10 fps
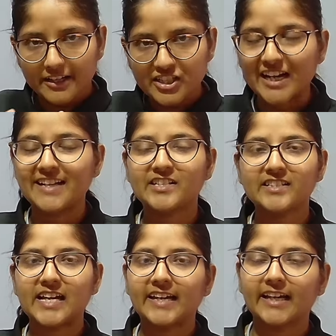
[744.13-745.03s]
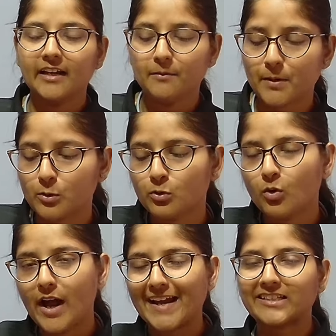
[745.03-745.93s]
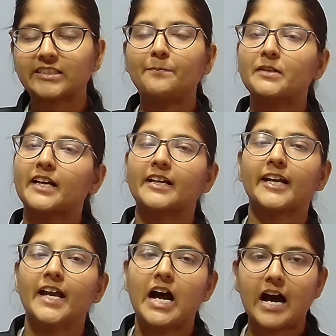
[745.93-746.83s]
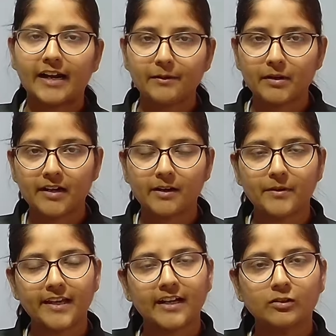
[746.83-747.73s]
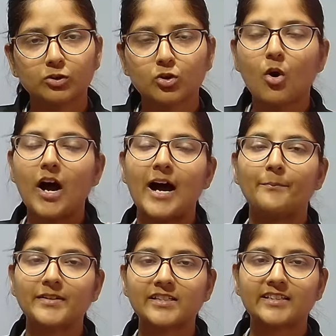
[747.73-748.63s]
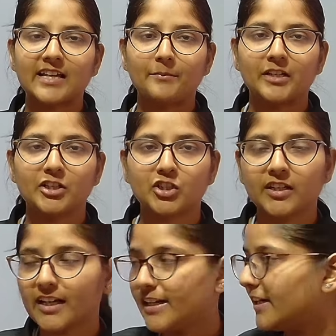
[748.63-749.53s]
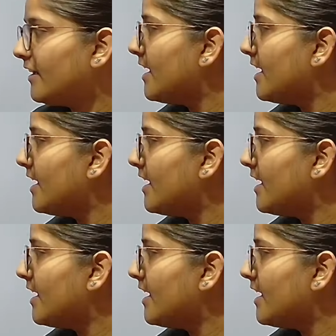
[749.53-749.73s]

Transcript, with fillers: चैलेंजेस आएंगे बट उनको एक्सेप्ट करके आगे बढ़ना पड़ेगा तो आप इस एग्जामिनेशन के लिए